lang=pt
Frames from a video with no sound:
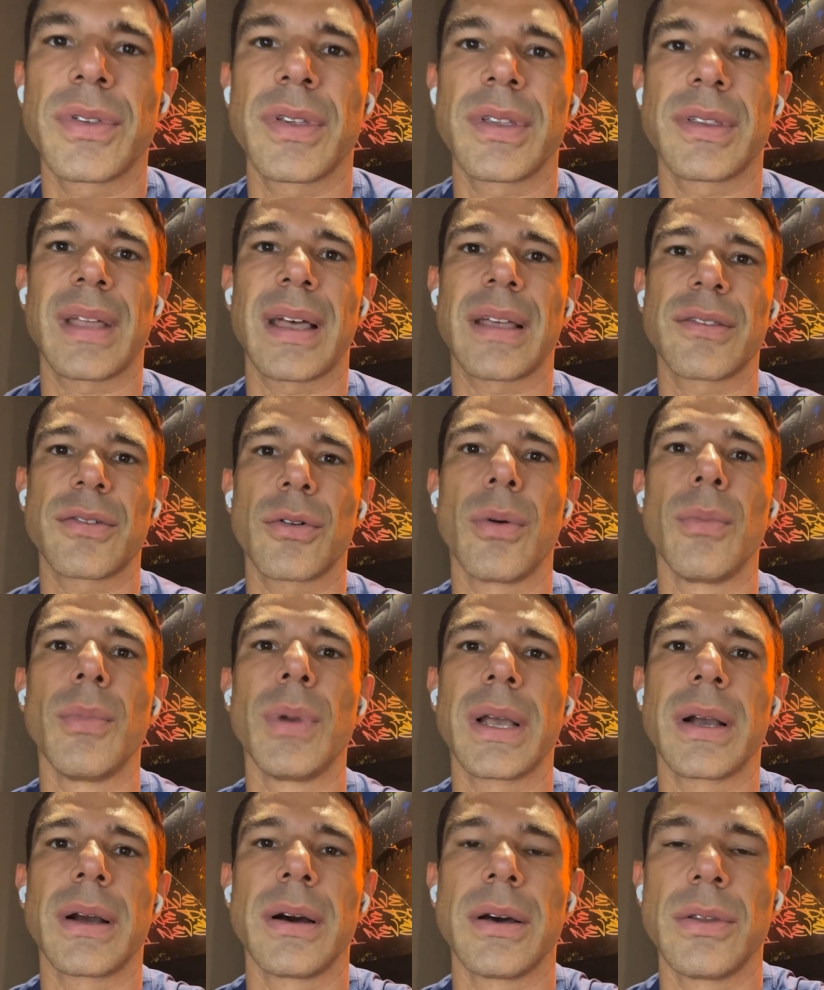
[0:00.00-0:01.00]
você está se
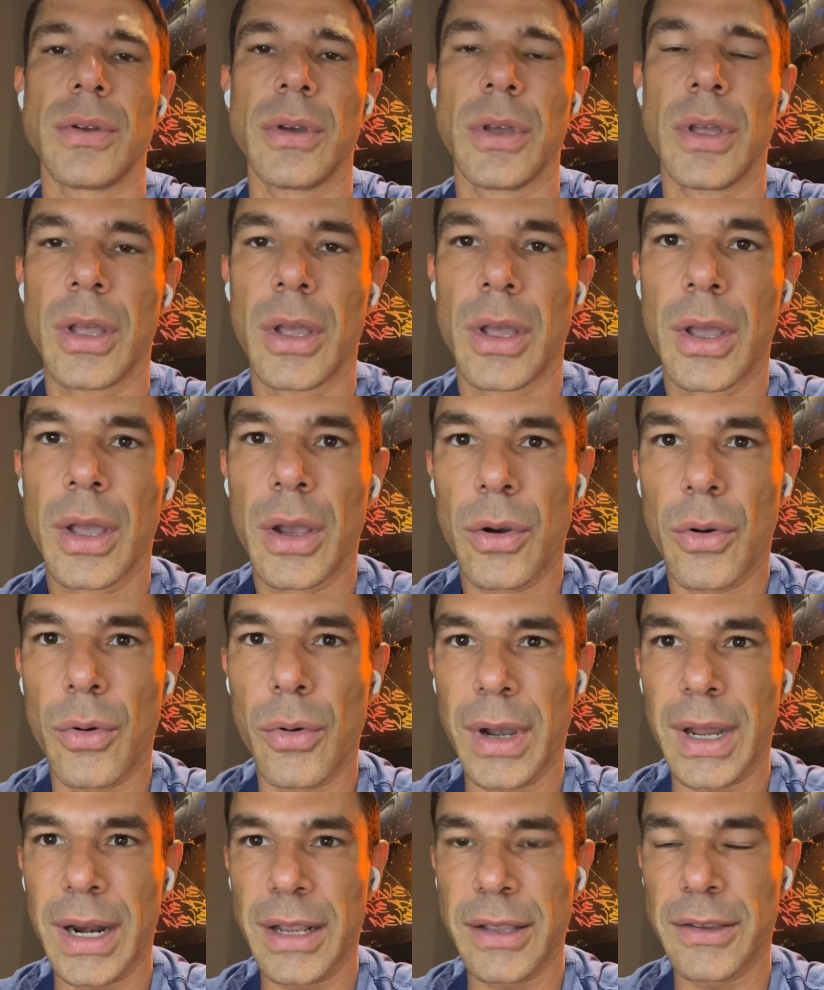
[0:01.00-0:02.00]
comunicando
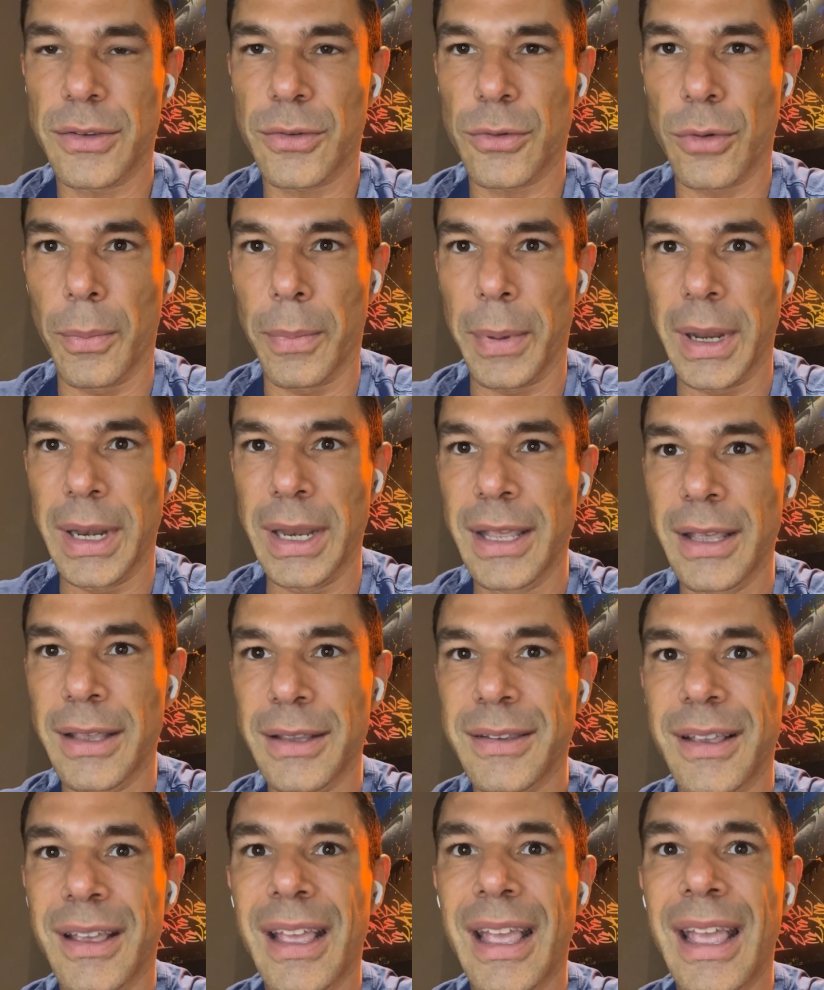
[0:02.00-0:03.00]
com grandes
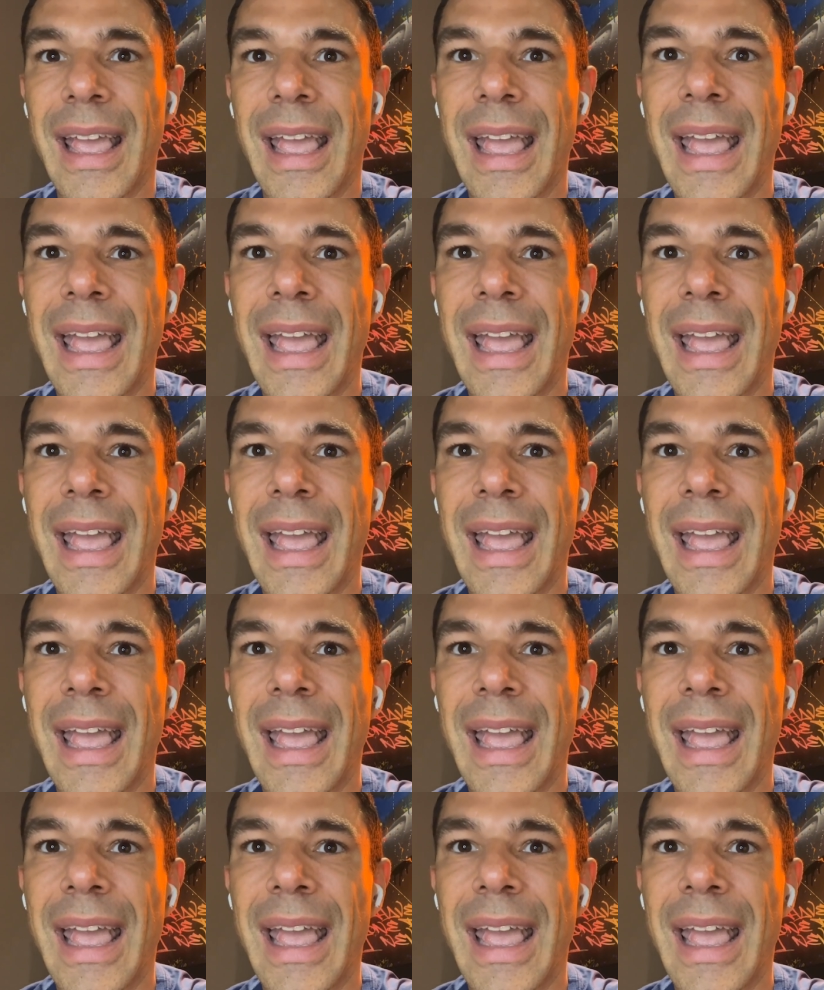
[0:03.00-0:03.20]
companhias,